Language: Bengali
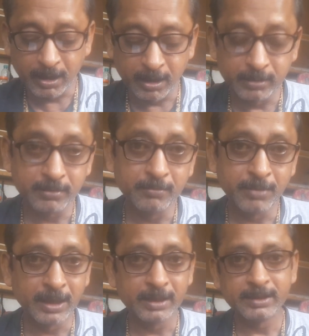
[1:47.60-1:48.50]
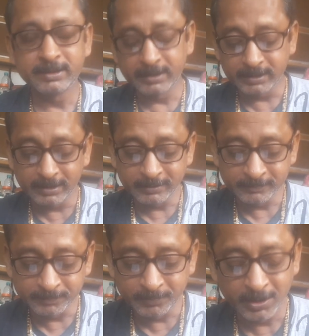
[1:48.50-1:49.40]
আর বাংলাদেশ থেকে
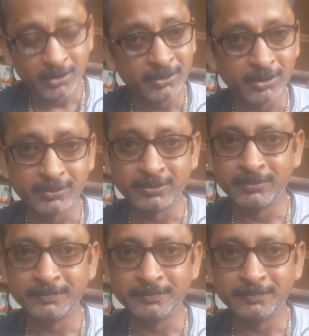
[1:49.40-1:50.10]
মিলন দত্ত